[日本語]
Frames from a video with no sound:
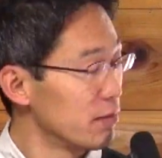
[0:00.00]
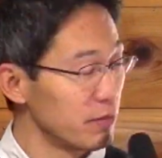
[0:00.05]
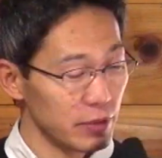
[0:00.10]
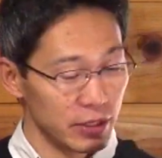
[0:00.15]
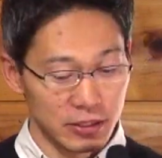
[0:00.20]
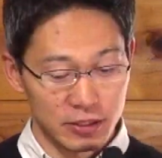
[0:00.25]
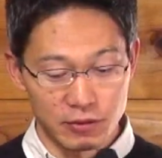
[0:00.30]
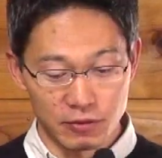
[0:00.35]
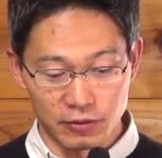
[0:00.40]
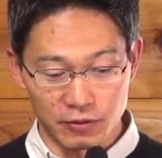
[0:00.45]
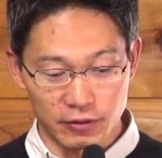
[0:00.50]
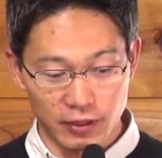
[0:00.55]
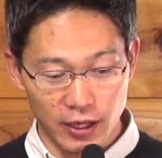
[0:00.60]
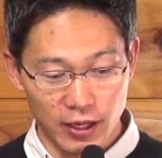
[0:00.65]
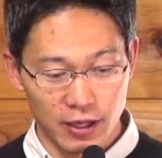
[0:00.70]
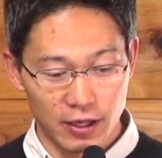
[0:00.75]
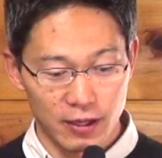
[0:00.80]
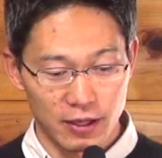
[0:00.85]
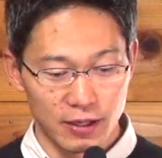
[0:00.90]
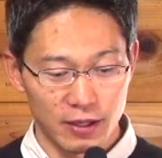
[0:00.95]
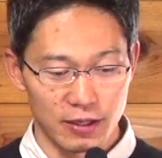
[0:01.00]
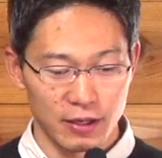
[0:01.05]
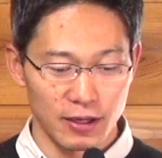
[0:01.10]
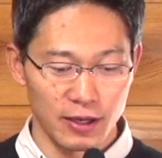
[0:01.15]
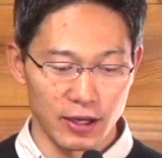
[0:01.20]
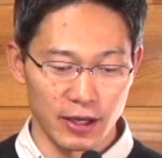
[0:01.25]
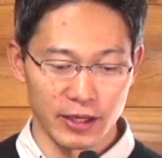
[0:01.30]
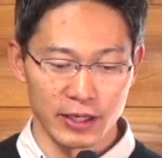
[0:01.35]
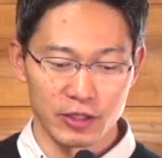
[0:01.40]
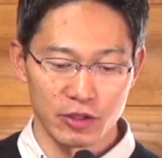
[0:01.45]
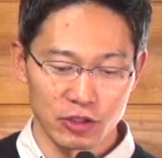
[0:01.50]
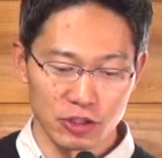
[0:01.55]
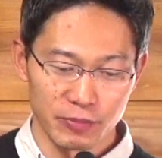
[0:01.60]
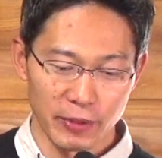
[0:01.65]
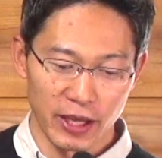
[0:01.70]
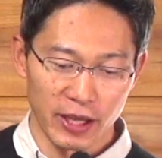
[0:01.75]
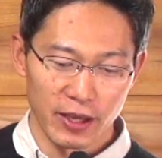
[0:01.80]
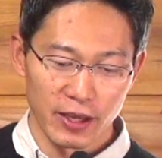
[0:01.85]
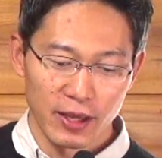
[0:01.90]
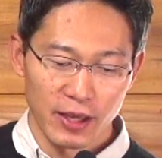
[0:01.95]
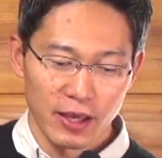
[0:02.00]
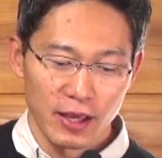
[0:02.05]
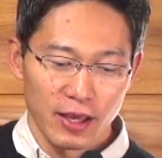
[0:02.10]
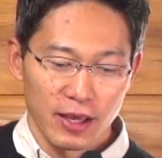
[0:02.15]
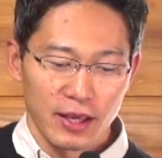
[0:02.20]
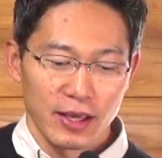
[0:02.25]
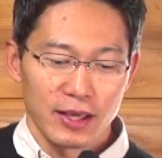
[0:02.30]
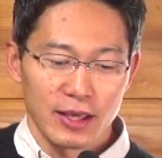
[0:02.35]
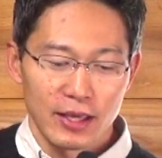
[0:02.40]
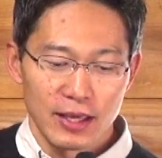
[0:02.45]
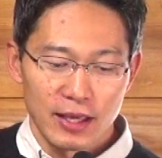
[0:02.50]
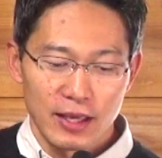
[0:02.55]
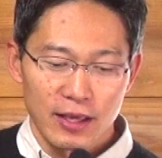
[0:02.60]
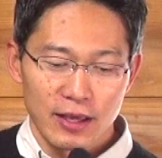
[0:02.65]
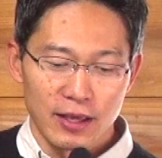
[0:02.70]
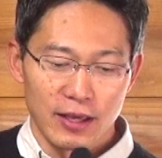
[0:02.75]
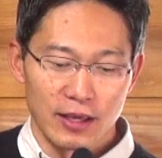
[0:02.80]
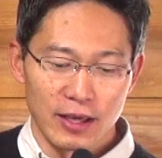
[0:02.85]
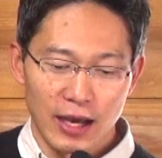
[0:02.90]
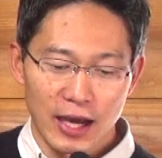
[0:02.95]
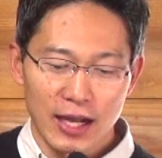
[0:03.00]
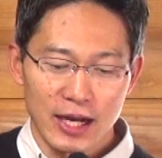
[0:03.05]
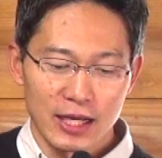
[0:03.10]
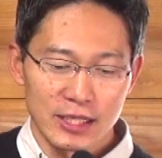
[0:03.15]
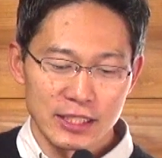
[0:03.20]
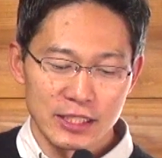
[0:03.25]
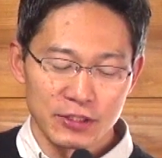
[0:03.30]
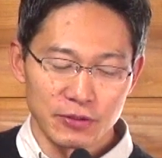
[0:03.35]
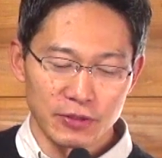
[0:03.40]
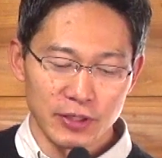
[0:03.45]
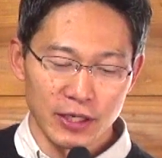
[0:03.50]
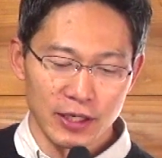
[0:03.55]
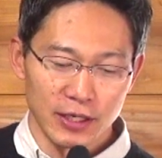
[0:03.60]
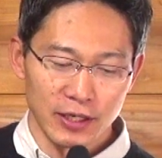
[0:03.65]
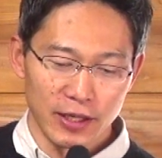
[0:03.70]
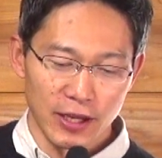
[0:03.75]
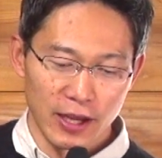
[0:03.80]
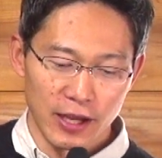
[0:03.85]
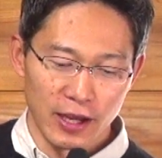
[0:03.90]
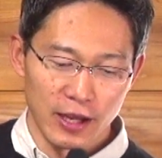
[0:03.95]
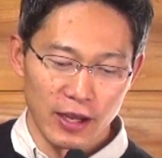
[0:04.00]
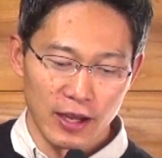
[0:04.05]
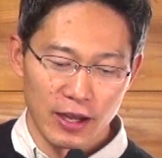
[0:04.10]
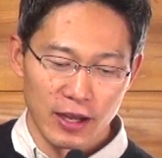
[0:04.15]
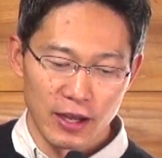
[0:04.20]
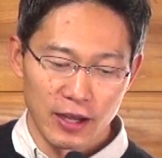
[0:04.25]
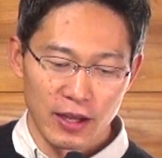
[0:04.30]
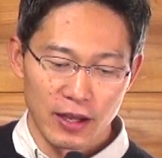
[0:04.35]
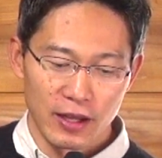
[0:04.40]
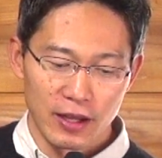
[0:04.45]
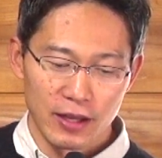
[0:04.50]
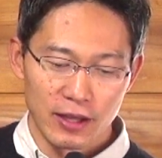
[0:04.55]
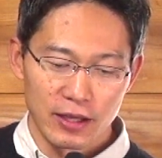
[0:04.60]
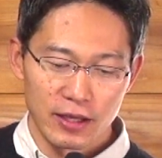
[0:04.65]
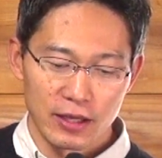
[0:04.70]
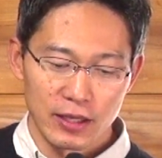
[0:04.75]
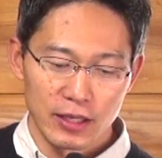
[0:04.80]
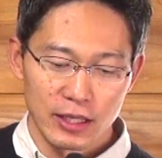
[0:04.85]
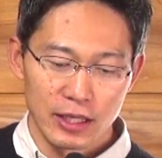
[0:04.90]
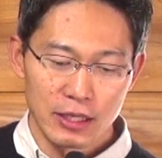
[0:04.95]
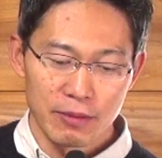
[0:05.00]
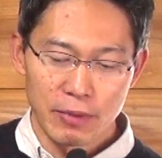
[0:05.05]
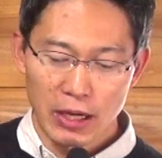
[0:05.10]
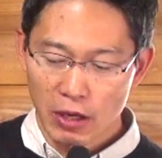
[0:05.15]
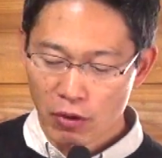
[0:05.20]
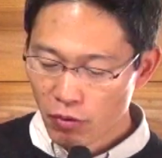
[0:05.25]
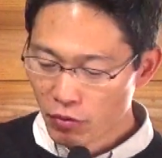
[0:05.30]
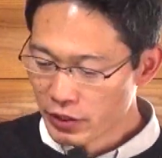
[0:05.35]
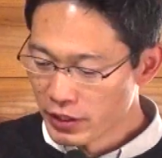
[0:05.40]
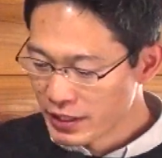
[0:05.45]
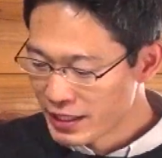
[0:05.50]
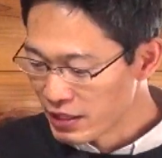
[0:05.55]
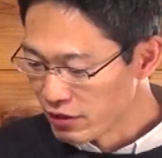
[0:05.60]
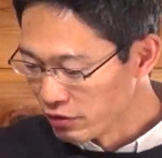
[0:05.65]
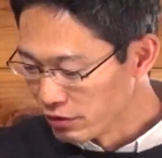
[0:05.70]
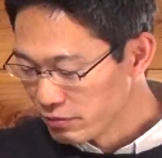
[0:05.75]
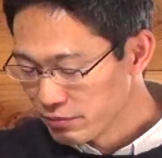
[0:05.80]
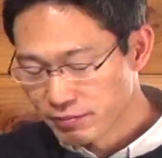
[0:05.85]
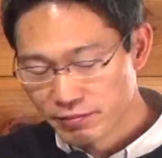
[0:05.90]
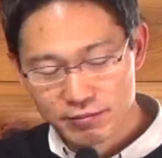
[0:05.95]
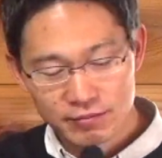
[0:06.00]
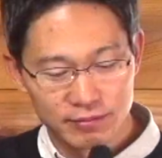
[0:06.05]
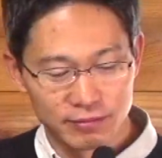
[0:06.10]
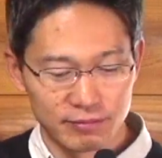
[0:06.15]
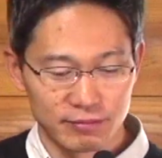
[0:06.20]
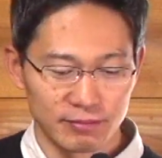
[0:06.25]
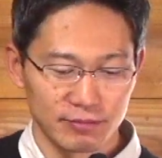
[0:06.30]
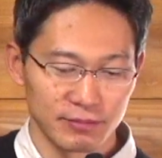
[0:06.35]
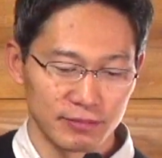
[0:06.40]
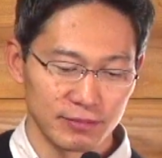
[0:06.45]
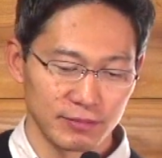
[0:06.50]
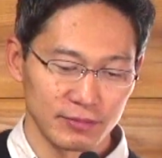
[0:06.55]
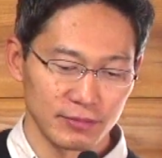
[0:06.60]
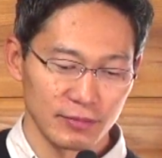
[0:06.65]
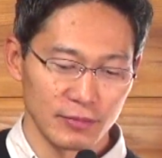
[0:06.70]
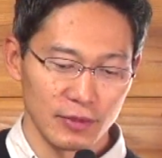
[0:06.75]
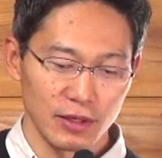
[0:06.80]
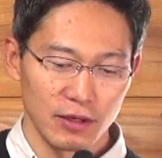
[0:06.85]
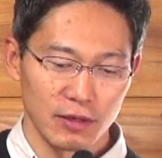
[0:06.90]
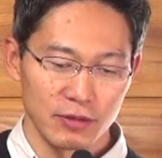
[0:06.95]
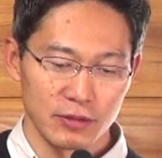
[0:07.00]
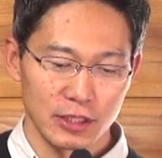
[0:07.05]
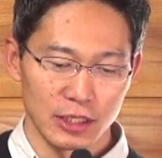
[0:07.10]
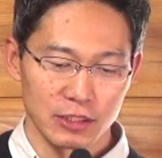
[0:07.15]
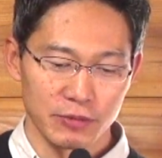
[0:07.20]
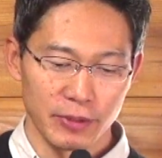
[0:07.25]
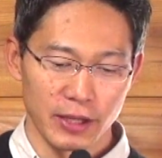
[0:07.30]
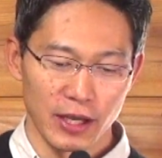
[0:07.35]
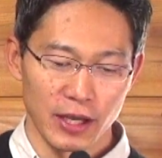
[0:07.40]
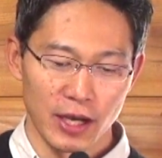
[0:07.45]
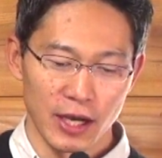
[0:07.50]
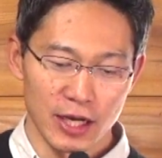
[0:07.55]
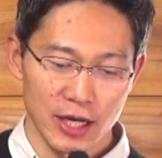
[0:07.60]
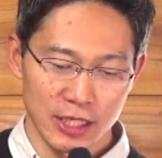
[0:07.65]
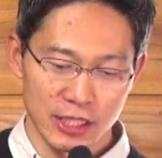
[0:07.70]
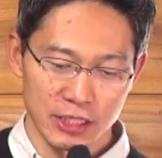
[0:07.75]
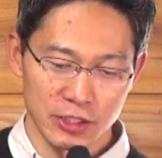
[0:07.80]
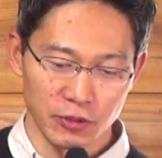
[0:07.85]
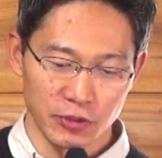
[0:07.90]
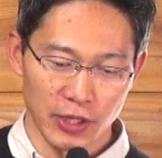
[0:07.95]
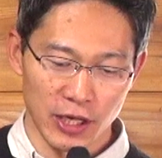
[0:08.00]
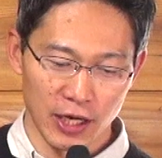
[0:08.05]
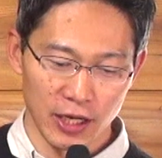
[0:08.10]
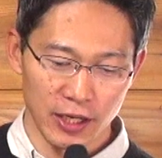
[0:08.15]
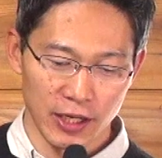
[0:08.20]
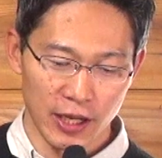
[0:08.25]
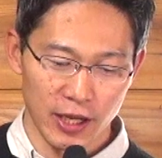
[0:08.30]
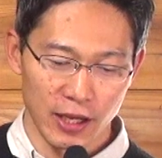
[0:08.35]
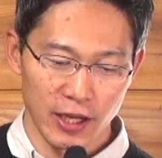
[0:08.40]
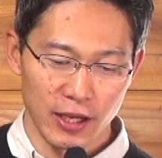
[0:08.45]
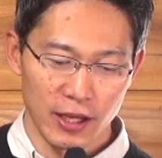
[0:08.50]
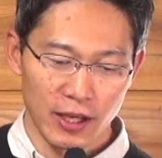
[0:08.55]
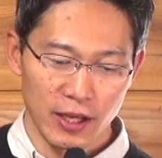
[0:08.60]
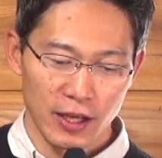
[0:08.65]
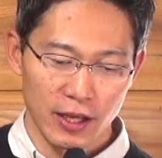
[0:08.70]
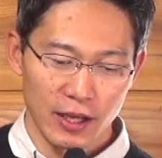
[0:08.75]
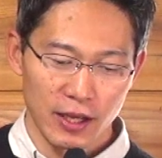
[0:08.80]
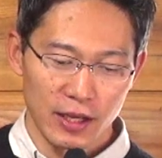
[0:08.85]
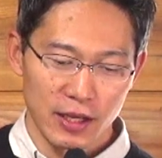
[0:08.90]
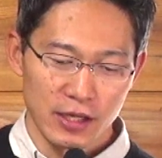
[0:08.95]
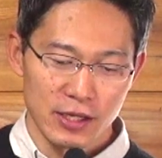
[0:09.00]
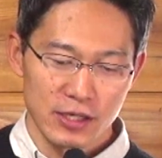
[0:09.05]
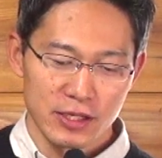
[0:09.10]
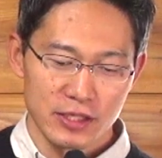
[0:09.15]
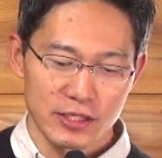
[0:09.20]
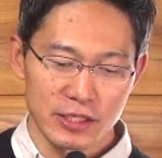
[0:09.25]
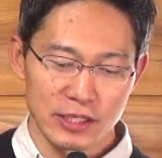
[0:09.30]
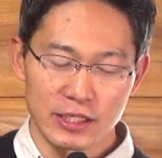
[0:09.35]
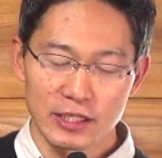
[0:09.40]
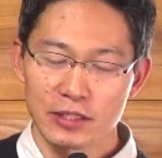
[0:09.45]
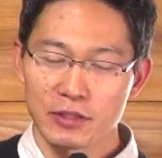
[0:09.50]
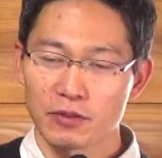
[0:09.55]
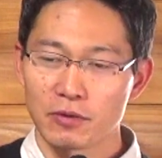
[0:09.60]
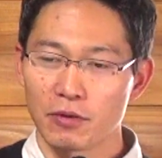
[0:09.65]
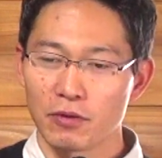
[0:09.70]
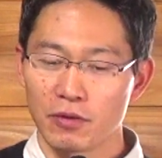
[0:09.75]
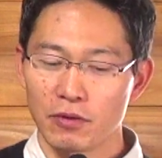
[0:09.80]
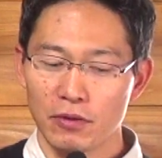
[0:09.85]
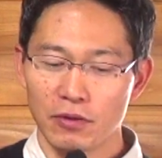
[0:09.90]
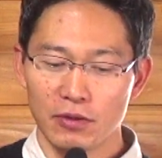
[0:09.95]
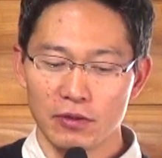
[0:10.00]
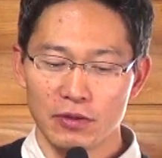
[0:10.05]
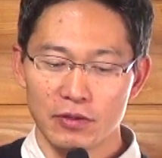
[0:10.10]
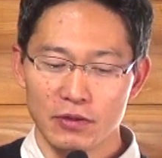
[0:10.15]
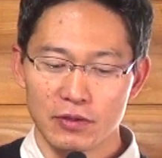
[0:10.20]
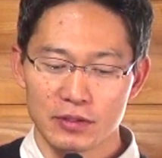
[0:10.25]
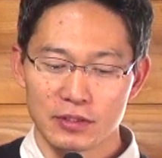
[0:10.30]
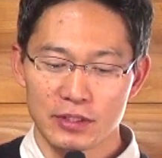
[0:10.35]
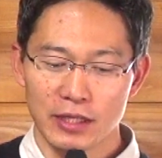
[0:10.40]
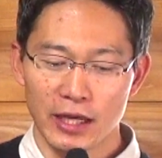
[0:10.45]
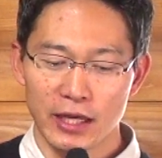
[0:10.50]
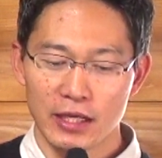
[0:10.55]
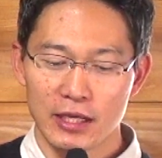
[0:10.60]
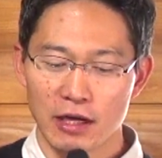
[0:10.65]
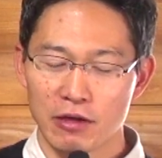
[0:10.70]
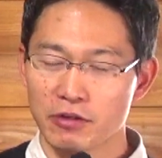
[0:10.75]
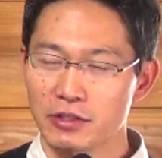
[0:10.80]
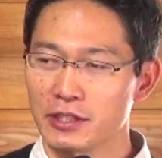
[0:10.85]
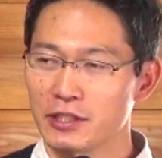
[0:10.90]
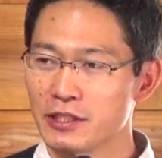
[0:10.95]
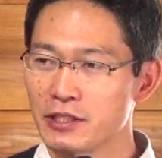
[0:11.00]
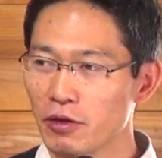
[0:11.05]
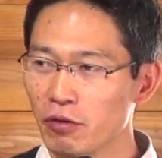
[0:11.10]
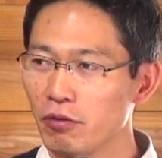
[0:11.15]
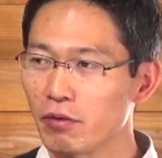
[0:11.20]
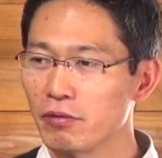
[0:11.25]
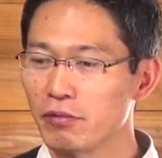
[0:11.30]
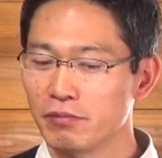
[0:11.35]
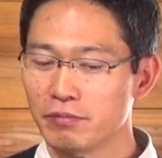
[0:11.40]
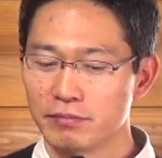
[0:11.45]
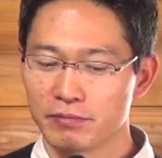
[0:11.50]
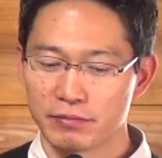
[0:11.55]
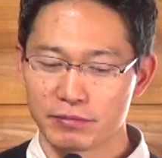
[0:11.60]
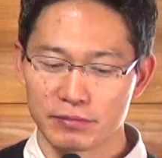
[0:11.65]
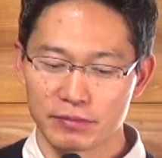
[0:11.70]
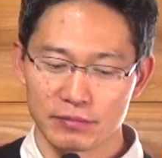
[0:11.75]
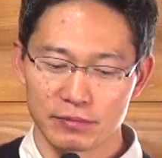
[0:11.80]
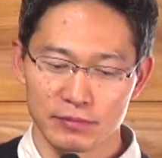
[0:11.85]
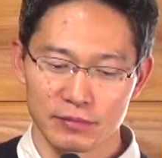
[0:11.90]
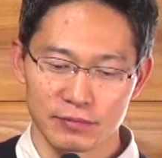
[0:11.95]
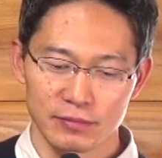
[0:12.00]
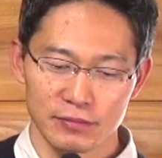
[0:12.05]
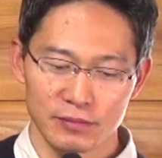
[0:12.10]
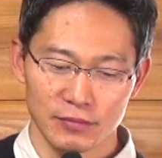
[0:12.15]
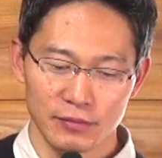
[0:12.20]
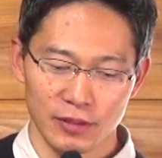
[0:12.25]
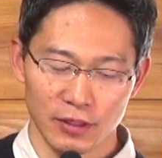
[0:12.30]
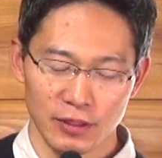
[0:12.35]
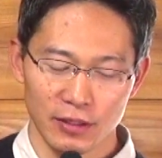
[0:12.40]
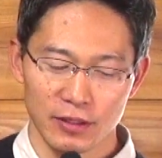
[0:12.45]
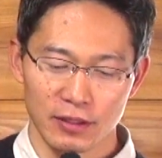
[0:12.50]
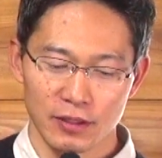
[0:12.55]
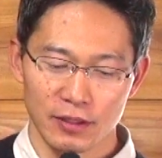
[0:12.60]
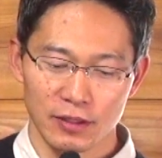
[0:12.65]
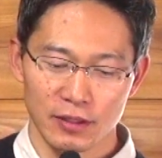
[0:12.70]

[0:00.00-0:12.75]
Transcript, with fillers: 3つのことね、はい、1つ目、えー、嵐の中で今を生きる2つ目嵐の中で信仰を再確認せよ、ね、